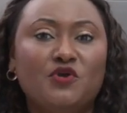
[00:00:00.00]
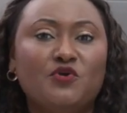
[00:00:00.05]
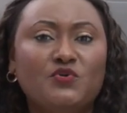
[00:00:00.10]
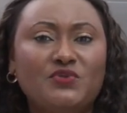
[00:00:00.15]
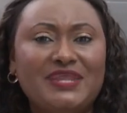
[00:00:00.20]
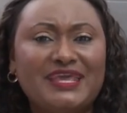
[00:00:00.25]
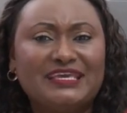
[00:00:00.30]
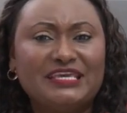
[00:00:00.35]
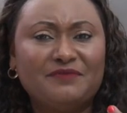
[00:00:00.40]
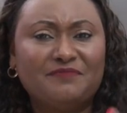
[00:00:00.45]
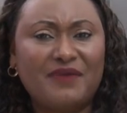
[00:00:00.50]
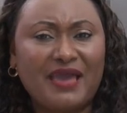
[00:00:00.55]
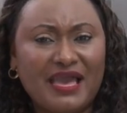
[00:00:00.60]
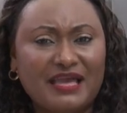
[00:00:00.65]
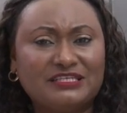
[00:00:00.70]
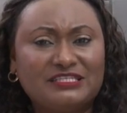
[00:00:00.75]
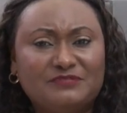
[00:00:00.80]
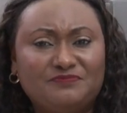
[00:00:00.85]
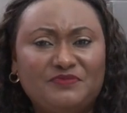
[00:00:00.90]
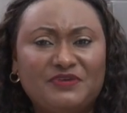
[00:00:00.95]
Une équipe
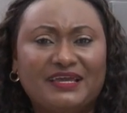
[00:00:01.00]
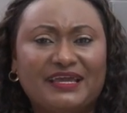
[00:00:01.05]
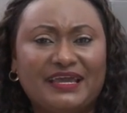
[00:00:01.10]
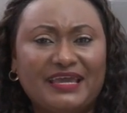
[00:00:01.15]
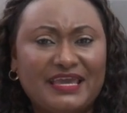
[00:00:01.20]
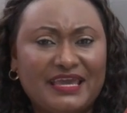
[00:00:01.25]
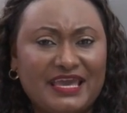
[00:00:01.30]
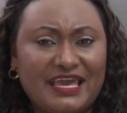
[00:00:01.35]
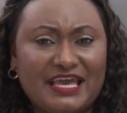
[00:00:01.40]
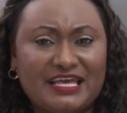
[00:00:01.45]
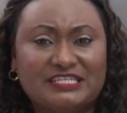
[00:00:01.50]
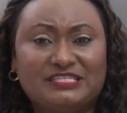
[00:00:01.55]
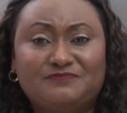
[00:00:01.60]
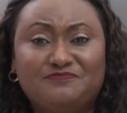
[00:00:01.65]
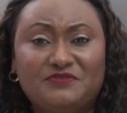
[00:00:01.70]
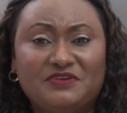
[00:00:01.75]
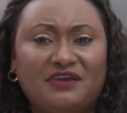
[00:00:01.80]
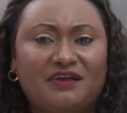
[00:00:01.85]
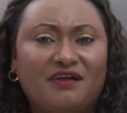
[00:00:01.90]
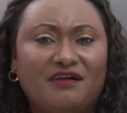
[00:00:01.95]
inspirée,
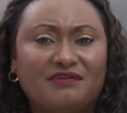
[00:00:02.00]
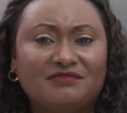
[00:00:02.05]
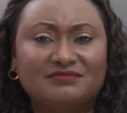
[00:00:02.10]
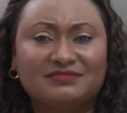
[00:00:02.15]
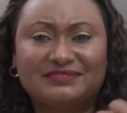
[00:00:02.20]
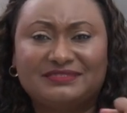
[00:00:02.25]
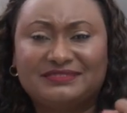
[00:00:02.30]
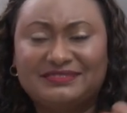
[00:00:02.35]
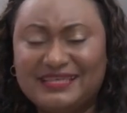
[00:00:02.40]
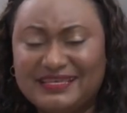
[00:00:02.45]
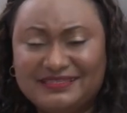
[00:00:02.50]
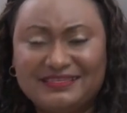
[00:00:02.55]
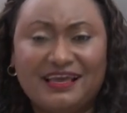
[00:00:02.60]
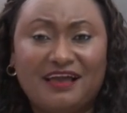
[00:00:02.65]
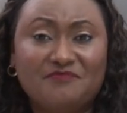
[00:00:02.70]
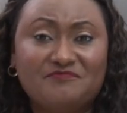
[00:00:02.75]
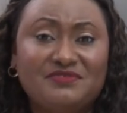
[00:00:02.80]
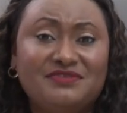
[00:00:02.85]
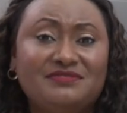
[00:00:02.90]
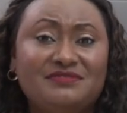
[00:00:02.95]
inspirante,
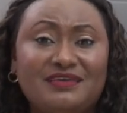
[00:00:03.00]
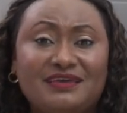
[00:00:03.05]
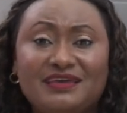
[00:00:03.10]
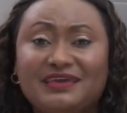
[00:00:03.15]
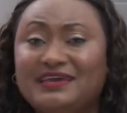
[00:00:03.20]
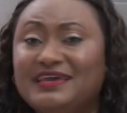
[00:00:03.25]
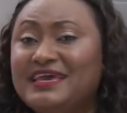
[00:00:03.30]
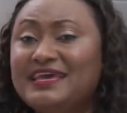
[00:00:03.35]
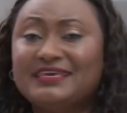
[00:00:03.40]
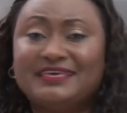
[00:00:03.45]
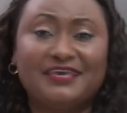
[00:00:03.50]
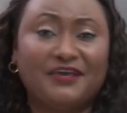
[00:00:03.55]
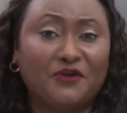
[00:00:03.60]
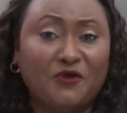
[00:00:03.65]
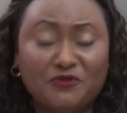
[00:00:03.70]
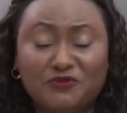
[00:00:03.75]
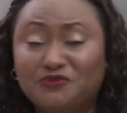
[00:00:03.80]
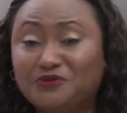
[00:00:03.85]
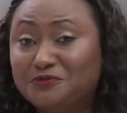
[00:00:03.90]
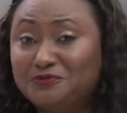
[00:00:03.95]
déterminée, qui
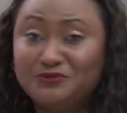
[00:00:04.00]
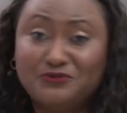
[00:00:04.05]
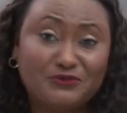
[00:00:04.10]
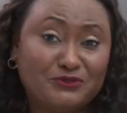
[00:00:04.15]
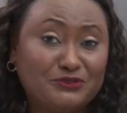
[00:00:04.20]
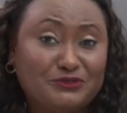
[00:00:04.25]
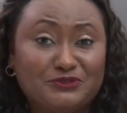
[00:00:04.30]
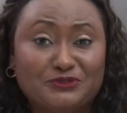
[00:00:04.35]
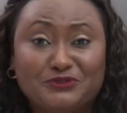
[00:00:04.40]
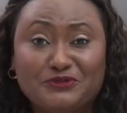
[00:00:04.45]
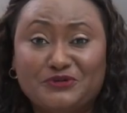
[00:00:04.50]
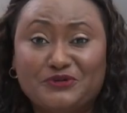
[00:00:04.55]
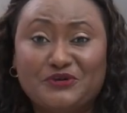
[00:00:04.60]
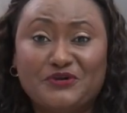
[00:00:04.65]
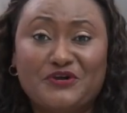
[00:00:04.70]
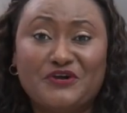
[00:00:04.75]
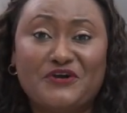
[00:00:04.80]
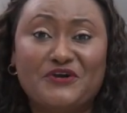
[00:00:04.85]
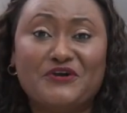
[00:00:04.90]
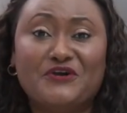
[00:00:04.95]
redouble
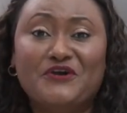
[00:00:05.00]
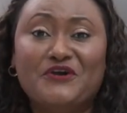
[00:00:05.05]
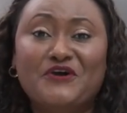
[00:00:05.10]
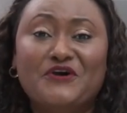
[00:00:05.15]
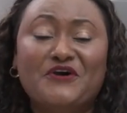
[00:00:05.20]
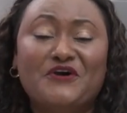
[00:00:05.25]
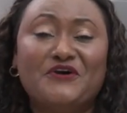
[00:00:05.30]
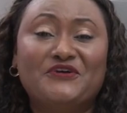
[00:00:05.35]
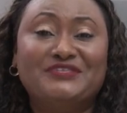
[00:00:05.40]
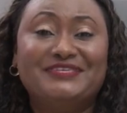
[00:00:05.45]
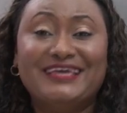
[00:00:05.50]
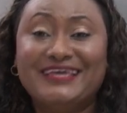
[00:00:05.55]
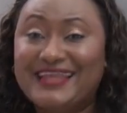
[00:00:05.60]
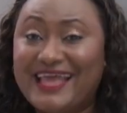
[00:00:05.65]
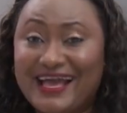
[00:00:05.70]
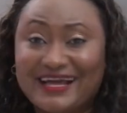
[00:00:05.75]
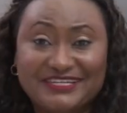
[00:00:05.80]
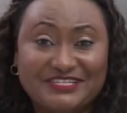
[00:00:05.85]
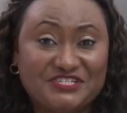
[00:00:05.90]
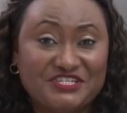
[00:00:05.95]
toujours euh, euh,
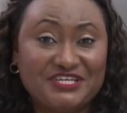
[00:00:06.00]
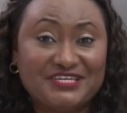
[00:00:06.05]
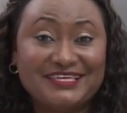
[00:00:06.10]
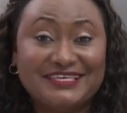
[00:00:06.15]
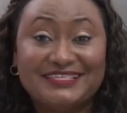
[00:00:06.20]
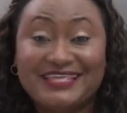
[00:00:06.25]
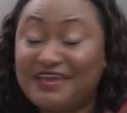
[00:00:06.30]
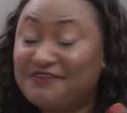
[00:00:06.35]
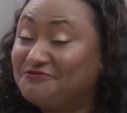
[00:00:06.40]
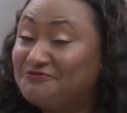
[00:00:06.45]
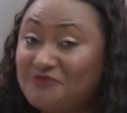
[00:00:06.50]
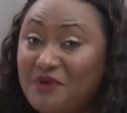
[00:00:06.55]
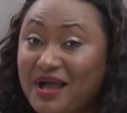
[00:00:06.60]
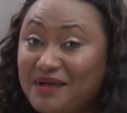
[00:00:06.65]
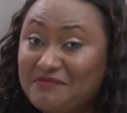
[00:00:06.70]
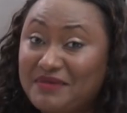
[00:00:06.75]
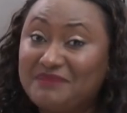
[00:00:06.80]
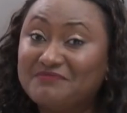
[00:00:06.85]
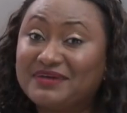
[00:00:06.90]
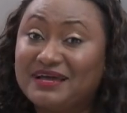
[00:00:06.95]
d'énergie, qui des fois,
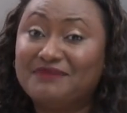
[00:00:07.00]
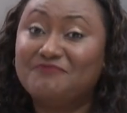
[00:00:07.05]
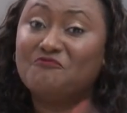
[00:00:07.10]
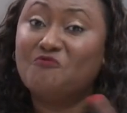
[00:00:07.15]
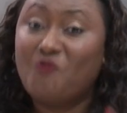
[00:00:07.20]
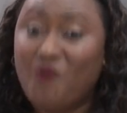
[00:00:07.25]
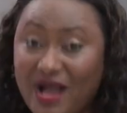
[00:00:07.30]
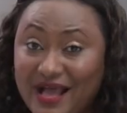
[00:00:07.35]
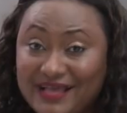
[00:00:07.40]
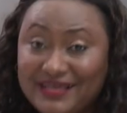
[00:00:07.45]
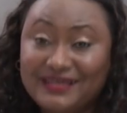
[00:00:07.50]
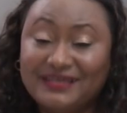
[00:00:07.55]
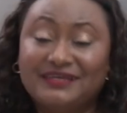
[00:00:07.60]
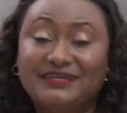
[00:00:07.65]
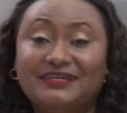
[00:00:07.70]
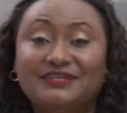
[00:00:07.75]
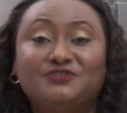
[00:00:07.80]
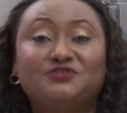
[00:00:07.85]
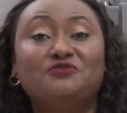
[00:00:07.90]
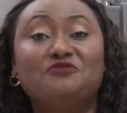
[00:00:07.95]
même comme moi,
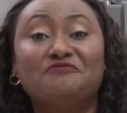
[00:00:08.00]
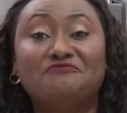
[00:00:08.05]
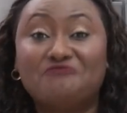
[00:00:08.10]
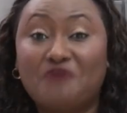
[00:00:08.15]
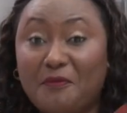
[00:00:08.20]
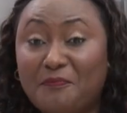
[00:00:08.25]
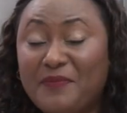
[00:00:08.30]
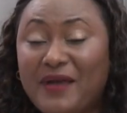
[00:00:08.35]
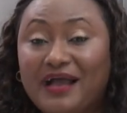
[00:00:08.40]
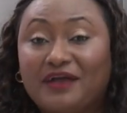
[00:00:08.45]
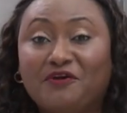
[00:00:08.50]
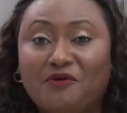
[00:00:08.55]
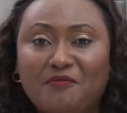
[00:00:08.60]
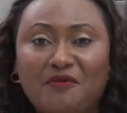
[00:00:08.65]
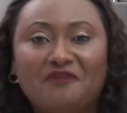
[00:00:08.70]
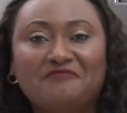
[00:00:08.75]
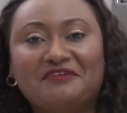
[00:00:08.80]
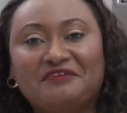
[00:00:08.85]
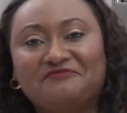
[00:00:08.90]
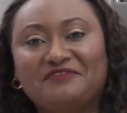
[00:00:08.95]
je ne vois pas
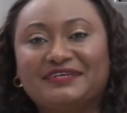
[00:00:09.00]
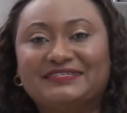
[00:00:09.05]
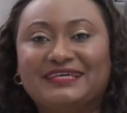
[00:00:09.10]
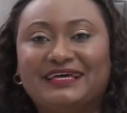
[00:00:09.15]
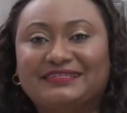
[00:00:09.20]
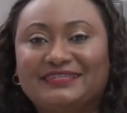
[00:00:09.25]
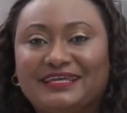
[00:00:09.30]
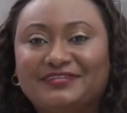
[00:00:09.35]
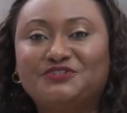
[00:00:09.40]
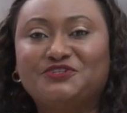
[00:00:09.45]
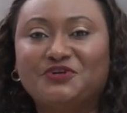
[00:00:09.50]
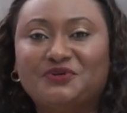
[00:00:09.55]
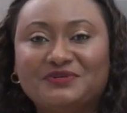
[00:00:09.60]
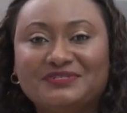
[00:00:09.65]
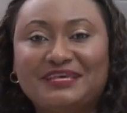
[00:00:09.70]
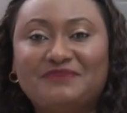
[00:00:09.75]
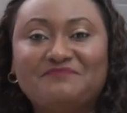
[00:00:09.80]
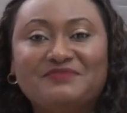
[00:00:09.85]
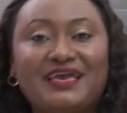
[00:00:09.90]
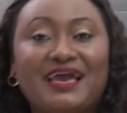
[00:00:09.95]
comment on va faire certaines choses.
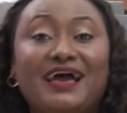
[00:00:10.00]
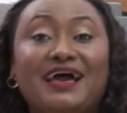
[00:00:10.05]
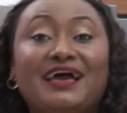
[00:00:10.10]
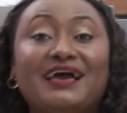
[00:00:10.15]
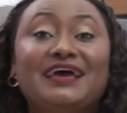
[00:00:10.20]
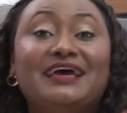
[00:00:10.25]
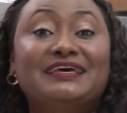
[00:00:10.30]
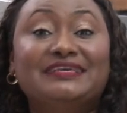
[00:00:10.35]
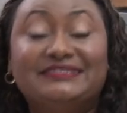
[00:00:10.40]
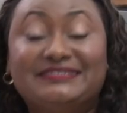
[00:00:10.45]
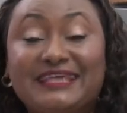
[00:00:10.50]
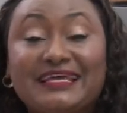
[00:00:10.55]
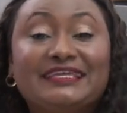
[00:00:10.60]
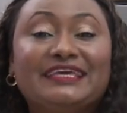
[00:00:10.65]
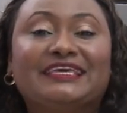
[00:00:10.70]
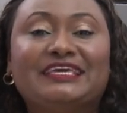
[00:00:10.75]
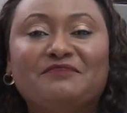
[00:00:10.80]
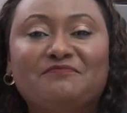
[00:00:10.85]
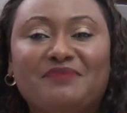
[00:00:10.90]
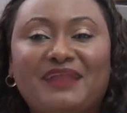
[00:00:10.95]
Eh bien, cette
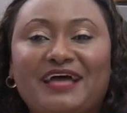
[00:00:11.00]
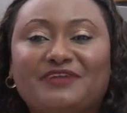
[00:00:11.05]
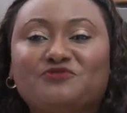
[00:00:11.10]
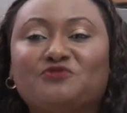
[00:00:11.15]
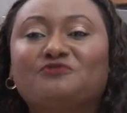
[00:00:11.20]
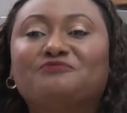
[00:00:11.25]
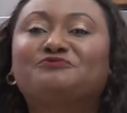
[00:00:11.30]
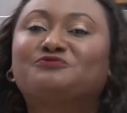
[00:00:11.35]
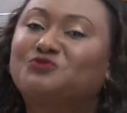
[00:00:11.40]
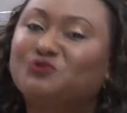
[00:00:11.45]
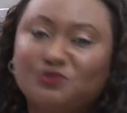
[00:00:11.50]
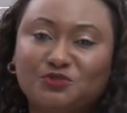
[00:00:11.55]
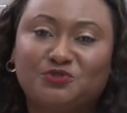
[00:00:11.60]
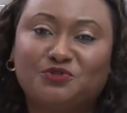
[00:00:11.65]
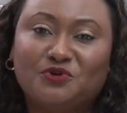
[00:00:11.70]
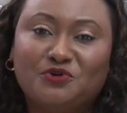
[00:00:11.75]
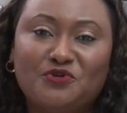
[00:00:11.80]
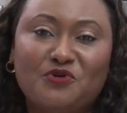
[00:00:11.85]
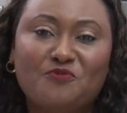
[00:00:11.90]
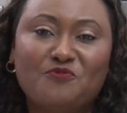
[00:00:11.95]
équipe-là trouve
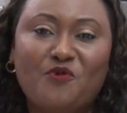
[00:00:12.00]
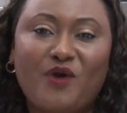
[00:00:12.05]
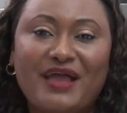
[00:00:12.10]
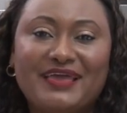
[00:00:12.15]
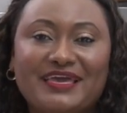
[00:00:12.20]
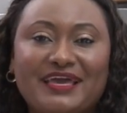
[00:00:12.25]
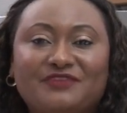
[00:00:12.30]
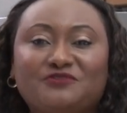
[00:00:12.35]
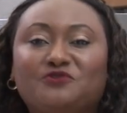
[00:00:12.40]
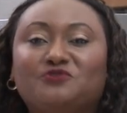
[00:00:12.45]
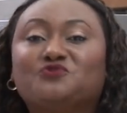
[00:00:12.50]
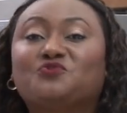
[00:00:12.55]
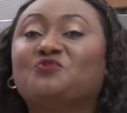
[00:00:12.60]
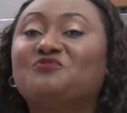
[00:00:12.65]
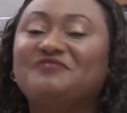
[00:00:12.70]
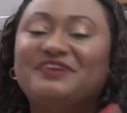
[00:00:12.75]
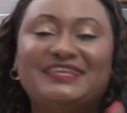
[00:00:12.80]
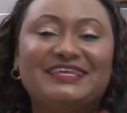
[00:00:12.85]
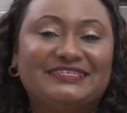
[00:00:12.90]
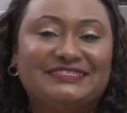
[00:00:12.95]
toujours le moyen de
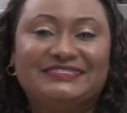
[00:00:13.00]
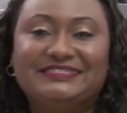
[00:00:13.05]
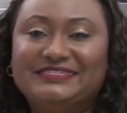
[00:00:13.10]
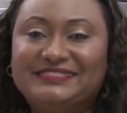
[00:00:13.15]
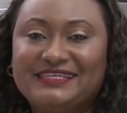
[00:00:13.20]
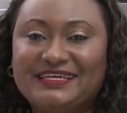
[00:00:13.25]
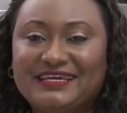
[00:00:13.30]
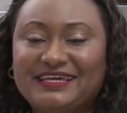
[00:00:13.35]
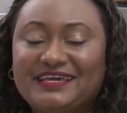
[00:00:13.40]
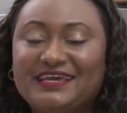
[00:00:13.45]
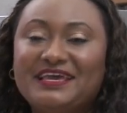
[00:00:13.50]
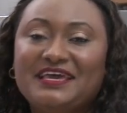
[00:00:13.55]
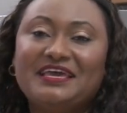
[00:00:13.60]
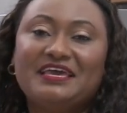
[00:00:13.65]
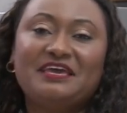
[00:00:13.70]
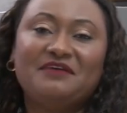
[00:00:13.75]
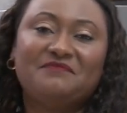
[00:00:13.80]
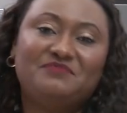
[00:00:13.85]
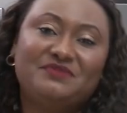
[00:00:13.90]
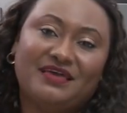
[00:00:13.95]
trouver des idées,
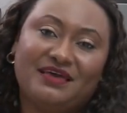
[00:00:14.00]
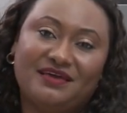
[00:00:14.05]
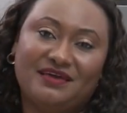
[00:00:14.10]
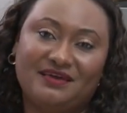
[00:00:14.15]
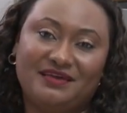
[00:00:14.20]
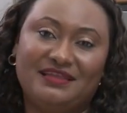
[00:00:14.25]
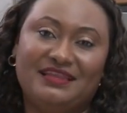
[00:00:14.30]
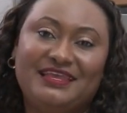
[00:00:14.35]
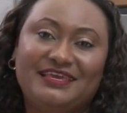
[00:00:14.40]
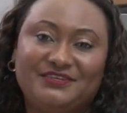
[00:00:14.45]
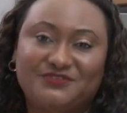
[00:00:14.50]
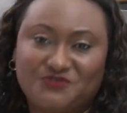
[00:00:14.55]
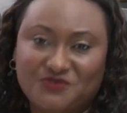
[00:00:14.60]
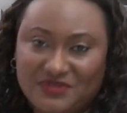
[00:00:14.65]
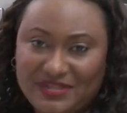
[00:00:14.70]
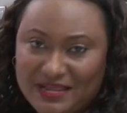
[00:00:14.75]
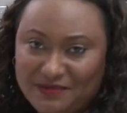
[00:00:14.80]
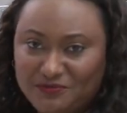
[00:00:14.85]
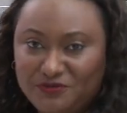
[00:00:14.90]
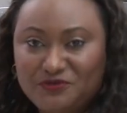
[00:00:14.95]
eh bien, les
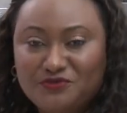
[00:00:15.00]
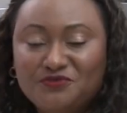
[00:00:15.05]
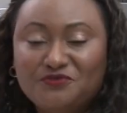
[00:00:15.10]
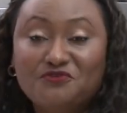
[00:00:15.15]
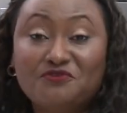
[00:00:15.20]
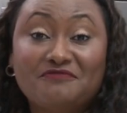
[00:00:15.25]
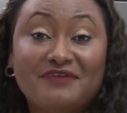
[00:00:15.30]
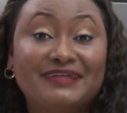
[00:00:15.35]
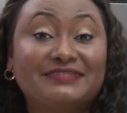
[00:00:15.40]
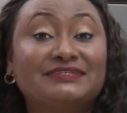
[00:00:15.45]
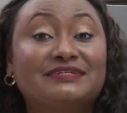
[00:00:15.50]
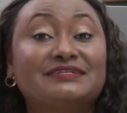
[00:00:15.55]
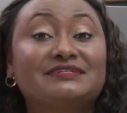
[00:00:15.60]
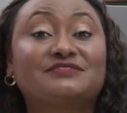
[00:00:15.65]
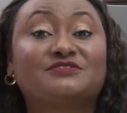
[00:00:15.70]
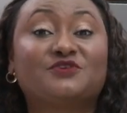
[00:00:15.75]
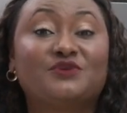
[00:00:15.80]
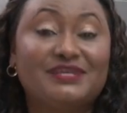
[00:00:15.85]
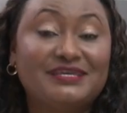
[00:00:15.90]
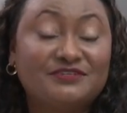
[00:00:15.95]
unes les plus
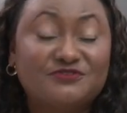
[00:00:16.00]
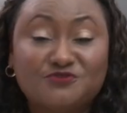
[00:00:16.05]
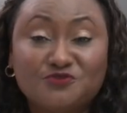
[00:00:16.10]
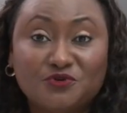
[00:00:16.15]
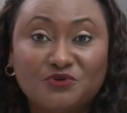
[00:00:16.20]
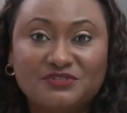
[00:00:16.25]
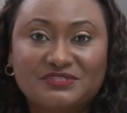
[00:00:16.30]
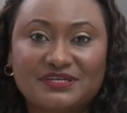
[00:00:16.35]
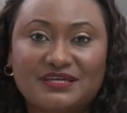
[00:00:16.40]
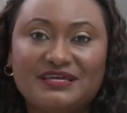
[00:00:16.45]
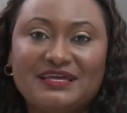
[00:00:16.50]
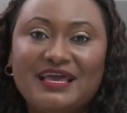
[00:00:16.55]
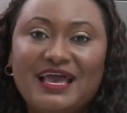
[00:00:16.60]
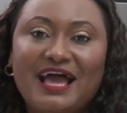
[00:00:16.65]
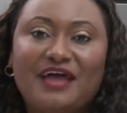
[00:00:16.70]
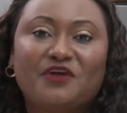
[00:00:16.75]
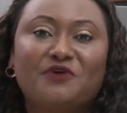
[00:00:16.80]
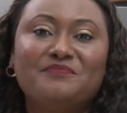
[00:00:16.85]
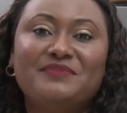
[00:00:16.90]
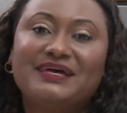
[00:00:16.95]
novatrices que les autres.
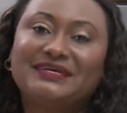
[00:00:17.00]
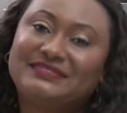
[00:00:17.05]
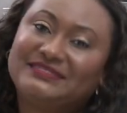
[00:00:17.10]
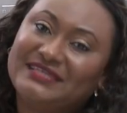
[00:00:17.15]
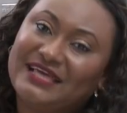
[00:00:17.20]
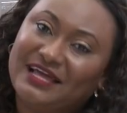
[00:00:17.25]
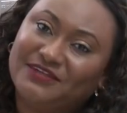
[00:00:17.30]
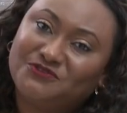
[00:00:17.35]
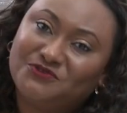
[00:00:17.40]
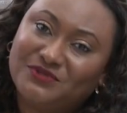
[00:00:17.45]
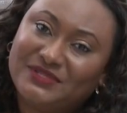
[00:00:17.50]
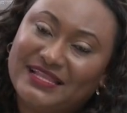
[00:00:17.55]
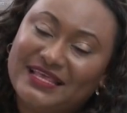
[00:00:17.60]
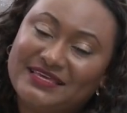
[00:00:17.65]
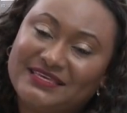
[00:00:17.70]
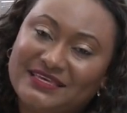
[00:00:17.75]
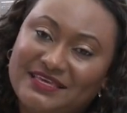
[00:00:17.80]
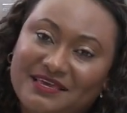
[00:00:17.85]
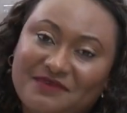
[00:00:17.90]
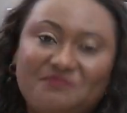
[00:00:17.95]
Alors, merci à toute
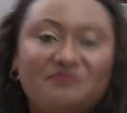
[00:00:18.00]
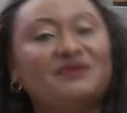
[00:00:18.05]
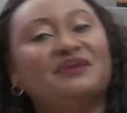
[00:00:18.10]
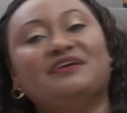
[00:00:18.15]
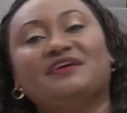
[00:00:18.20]
l'équipe.